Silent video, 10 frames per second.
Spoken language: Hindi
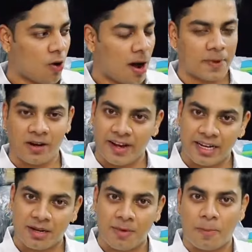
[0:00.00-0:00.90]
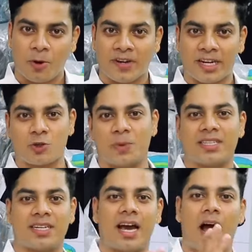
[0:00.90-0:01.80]
आओ आपका वेलकम है आपको वेयर हाउस पे
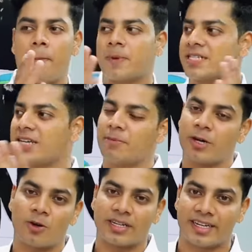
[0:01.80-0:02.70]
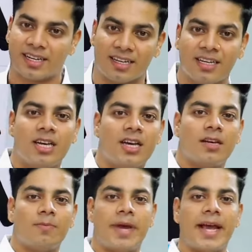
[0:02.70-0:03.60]
ले जाएंगे आपके सामने क्वांटिटी है
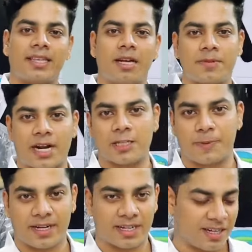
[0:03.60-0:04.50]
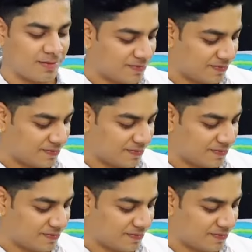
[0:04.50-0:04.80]
बहुत बढ़िया आज ना वीडियो में भी डालेंगे